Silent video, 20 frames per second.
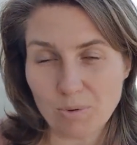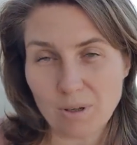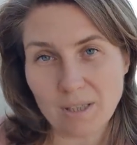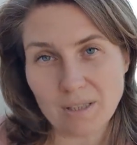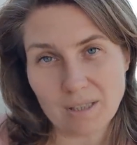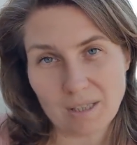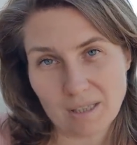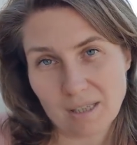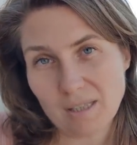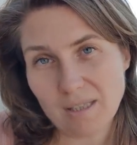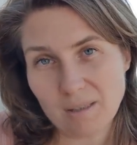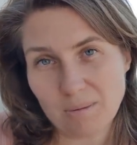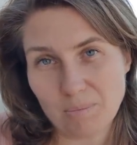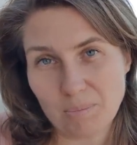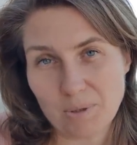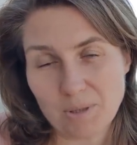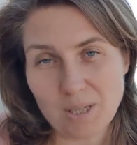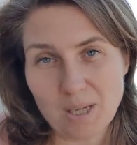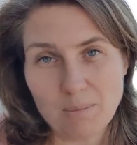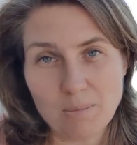когда есть
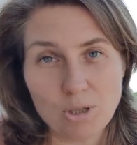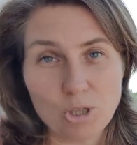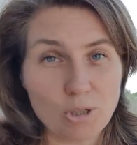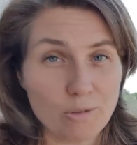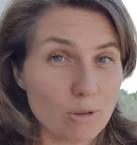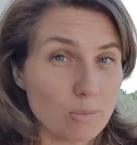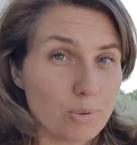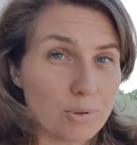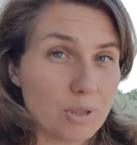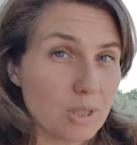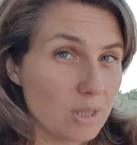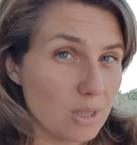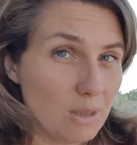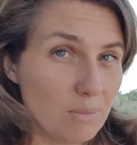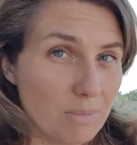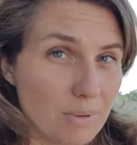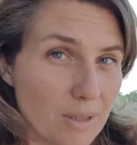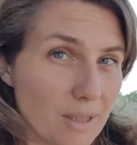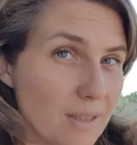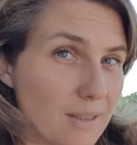эпидемия, чего бы то ни было,